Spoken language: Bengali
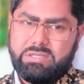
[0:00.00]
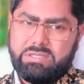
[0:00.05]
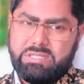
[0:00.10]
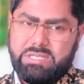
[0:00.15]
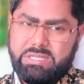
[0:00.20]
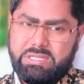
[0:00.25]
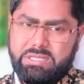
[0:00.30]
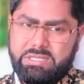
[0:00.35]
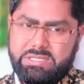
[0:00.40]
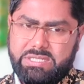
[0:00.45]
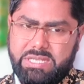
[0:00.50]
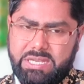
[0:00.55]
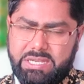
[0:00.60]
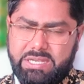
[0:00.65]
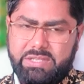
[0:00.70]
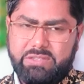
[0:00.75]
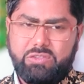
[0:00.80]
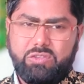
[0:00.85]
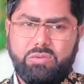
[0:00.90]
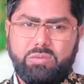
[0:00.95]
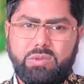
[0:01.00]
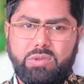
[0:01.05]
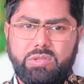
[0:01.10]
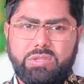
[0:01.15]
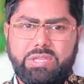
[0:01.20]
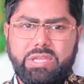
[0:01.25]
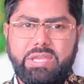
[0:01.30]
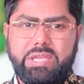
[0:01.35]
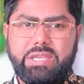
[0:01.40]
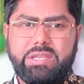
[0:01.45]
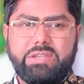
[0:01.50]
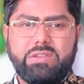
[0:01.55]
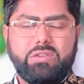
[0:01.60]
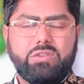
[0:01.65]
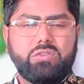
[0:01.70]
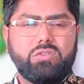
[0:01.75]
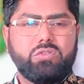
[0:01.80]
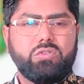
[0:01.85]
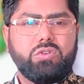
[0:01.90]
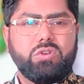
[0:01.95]
যাদের শারীরিক দুর্বলতা এটিও
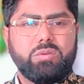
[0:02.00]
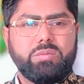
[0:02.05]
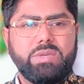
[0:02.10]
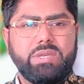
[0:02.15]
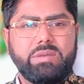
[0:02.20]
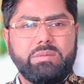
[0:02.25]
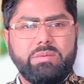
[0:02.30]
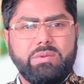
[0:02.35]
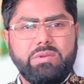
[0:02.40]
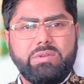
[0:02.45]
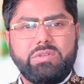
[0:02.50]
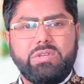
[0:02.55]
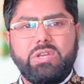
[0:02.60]
দূর হবে এবং